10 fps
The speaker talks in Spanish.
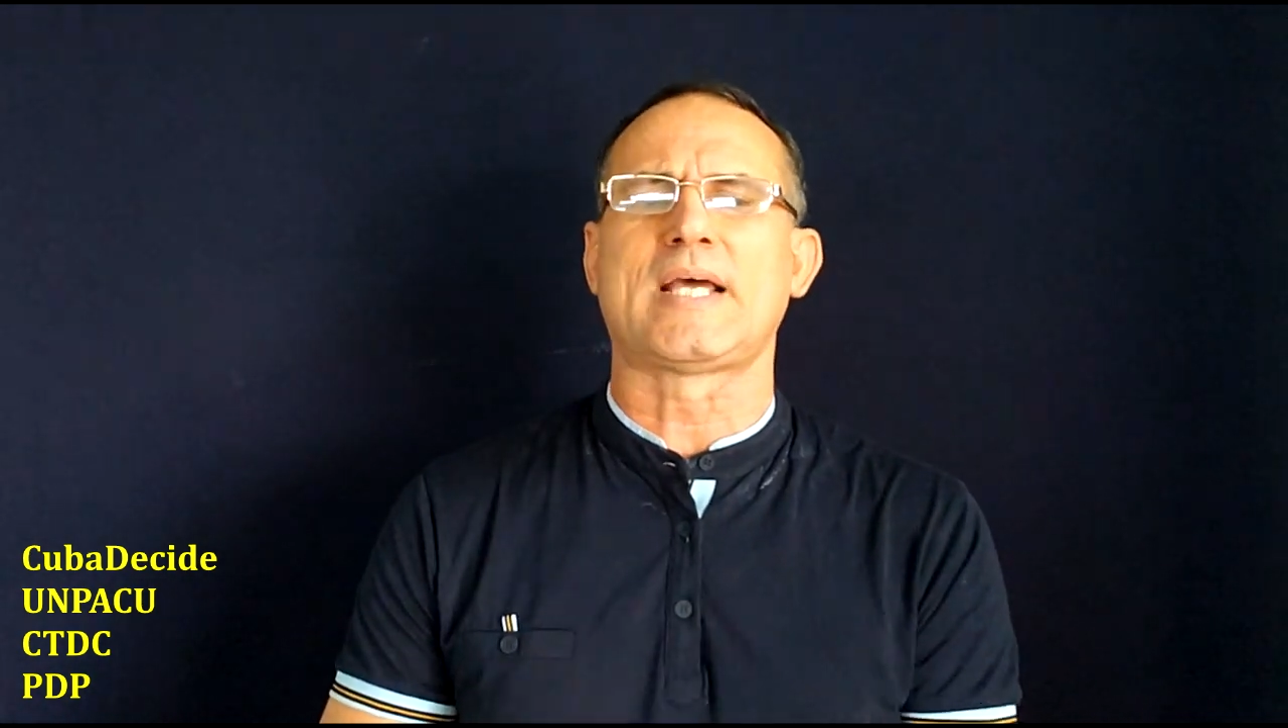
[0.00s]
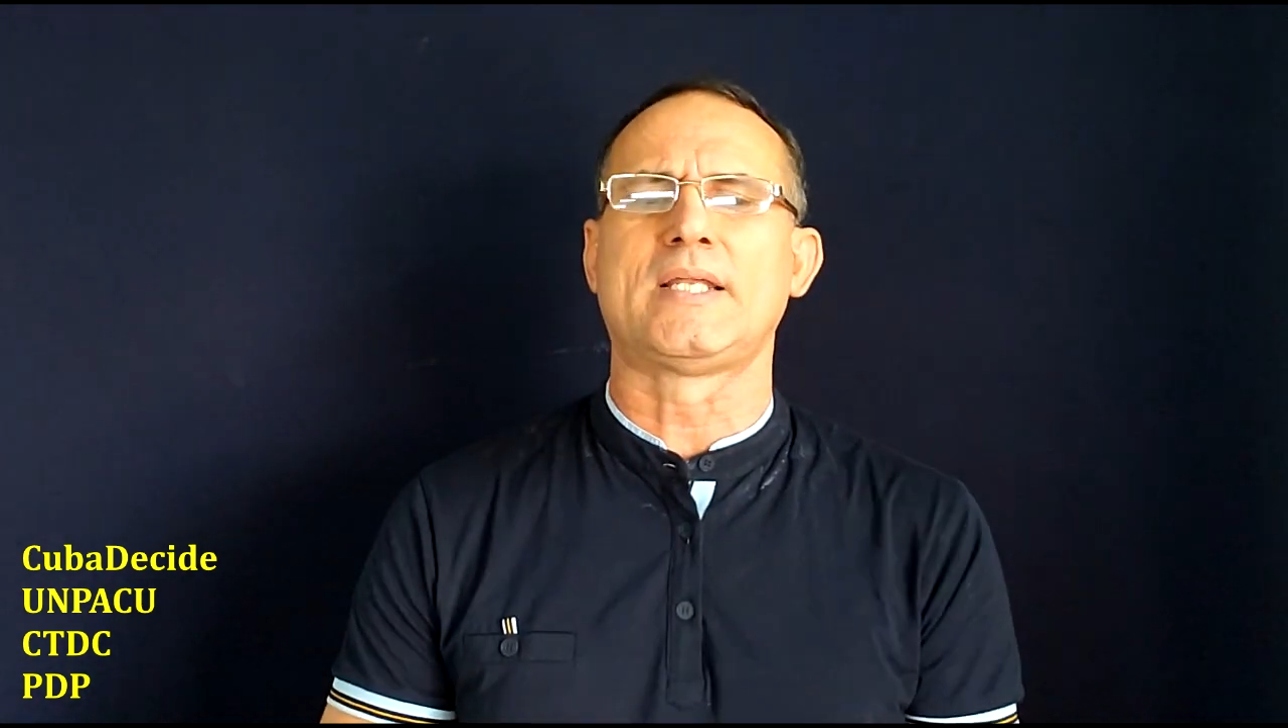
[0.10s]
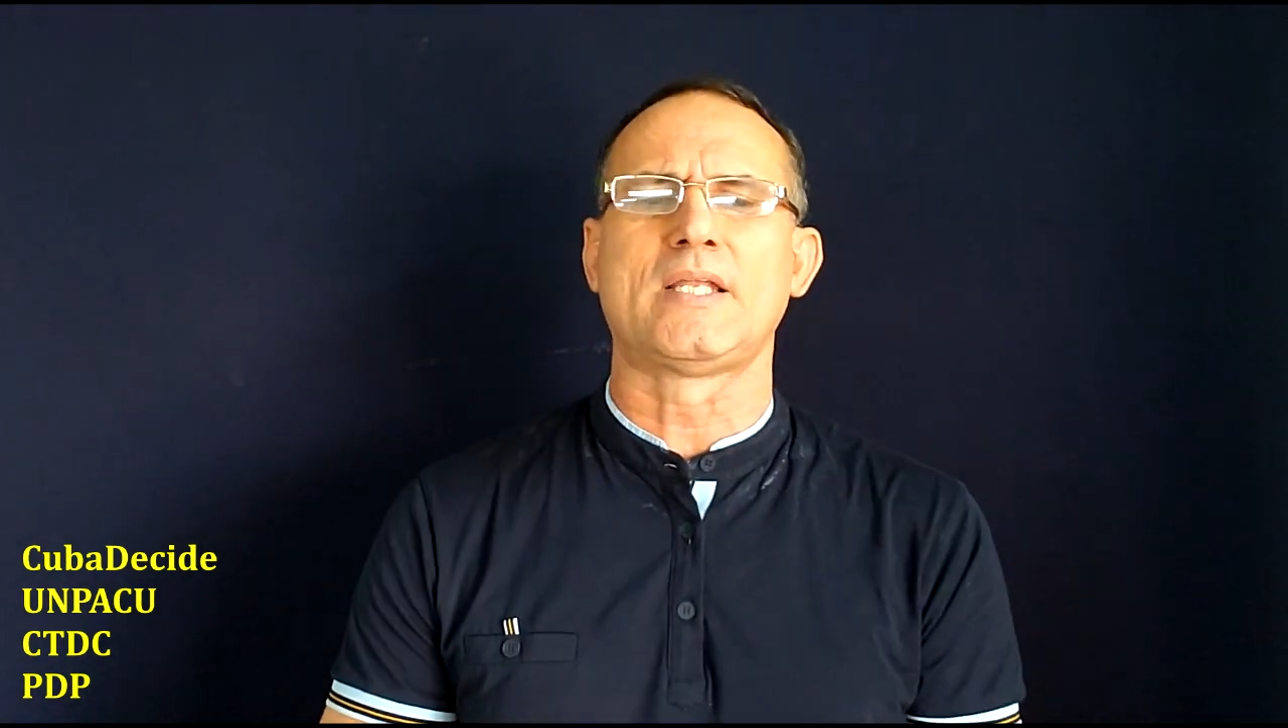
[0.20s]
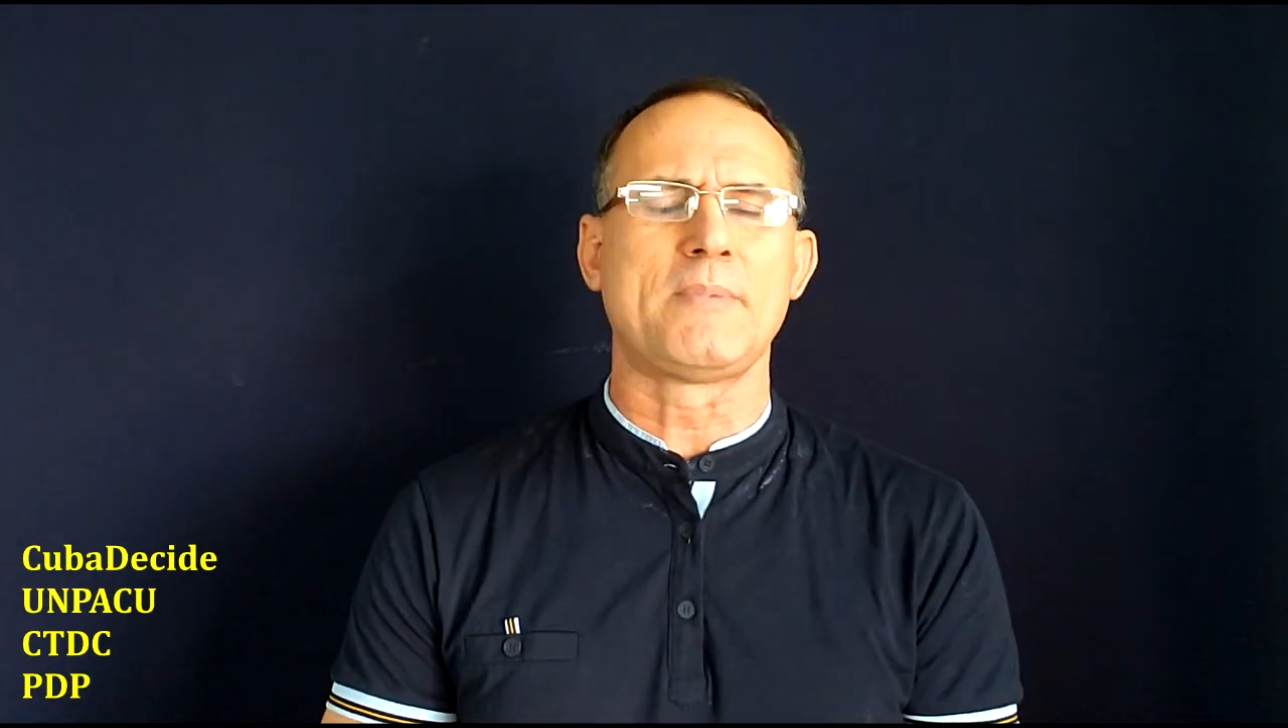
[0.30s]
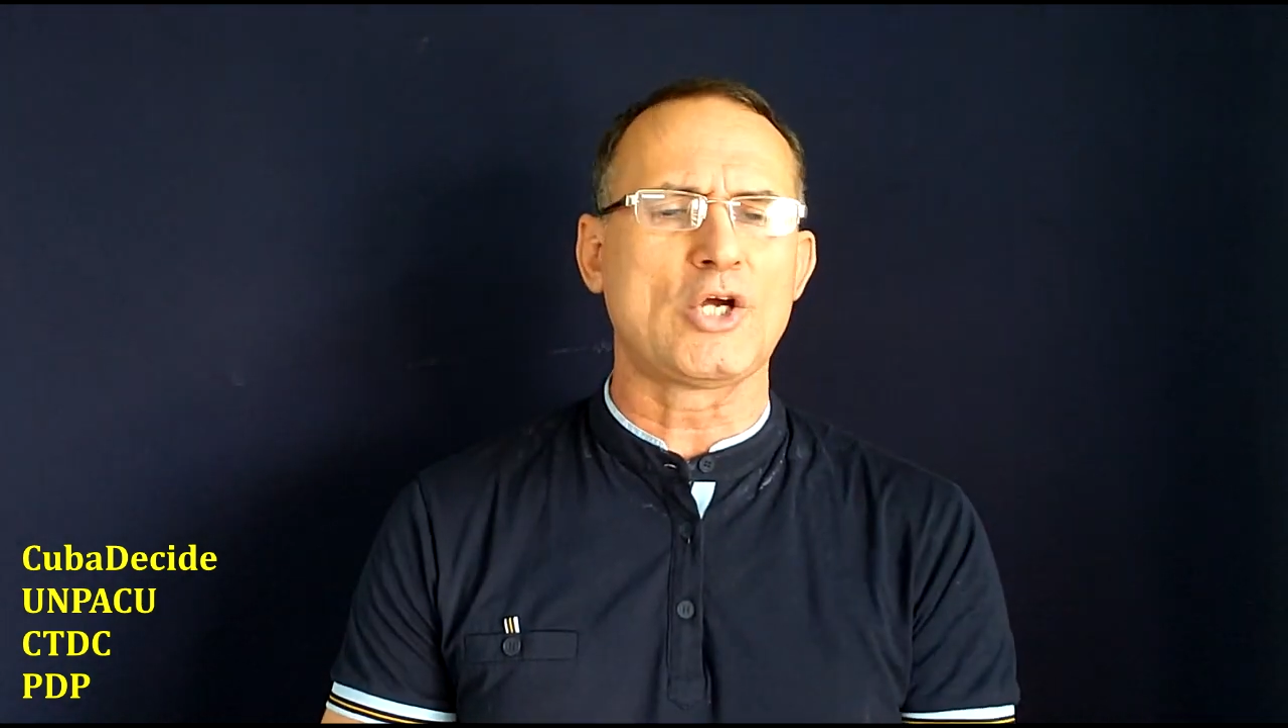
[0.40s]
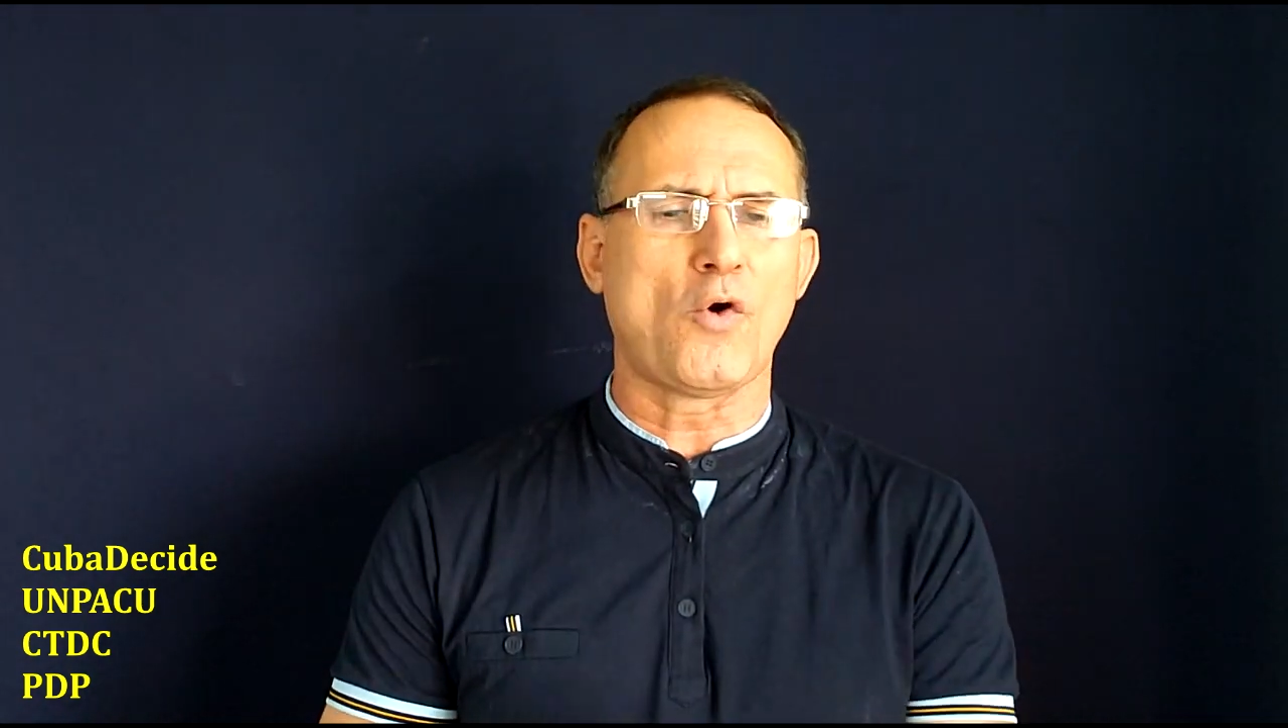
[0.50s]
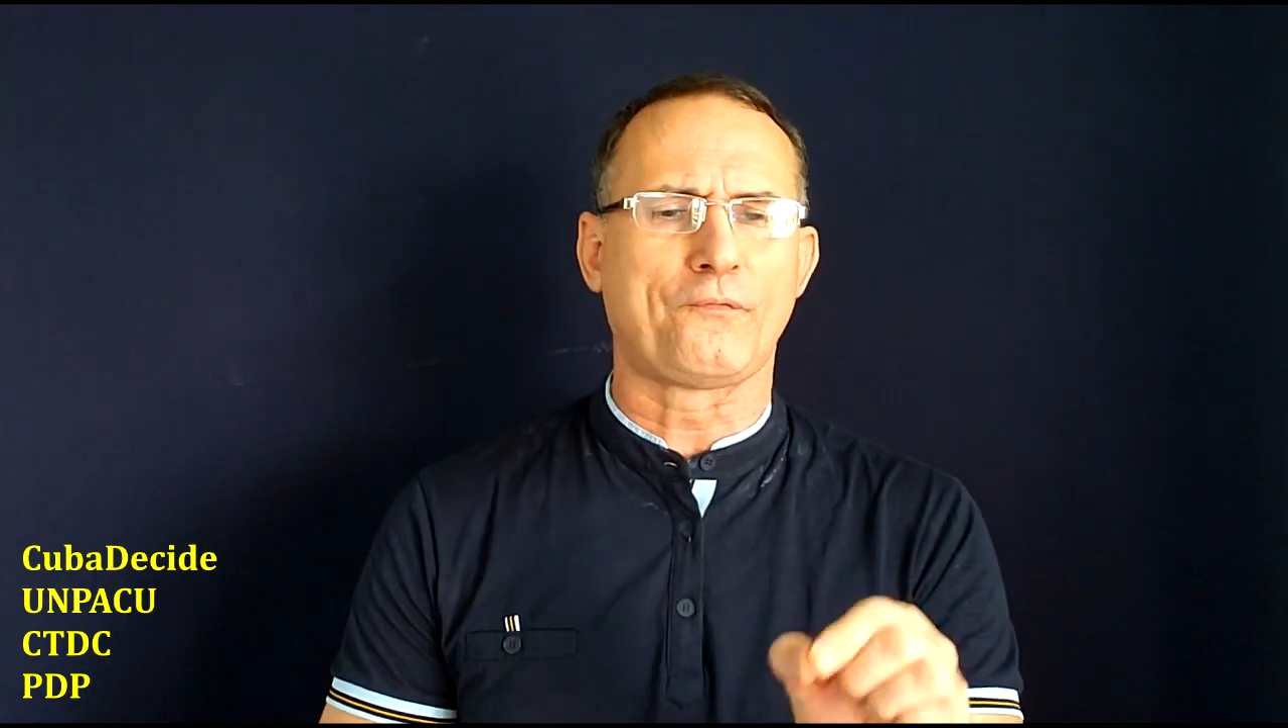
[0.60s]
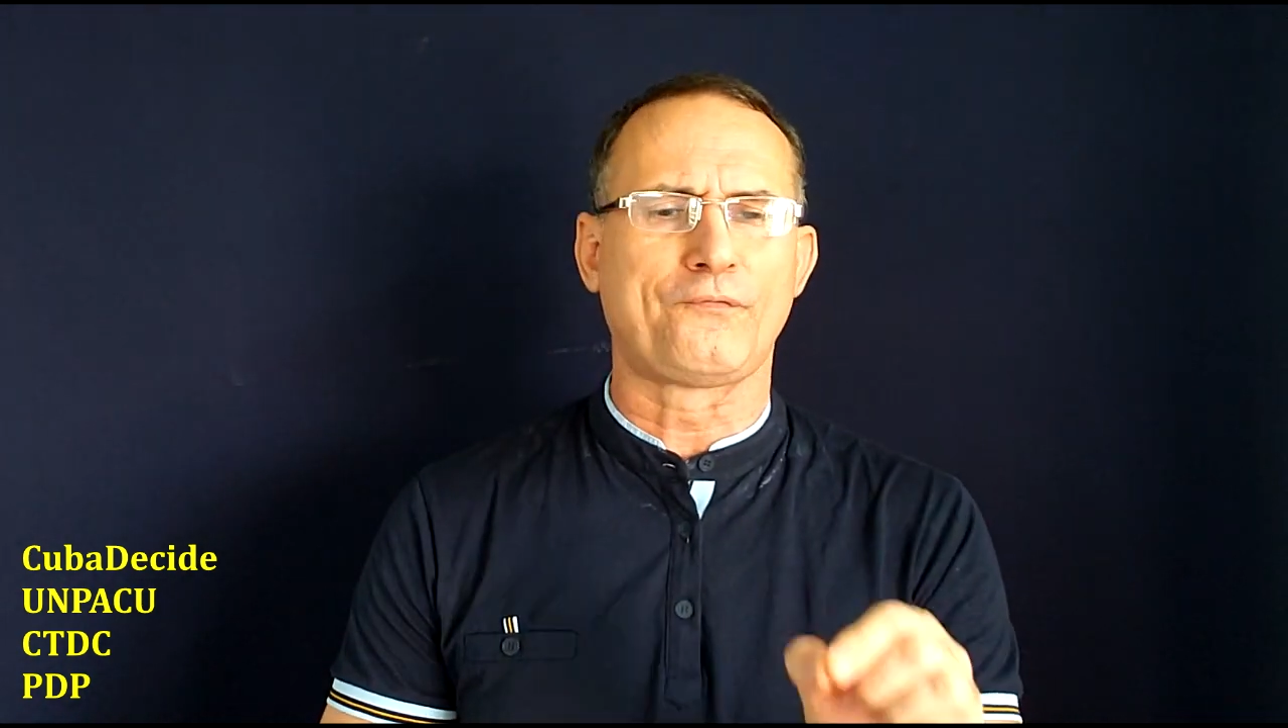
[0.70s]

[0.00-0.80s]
al enemigo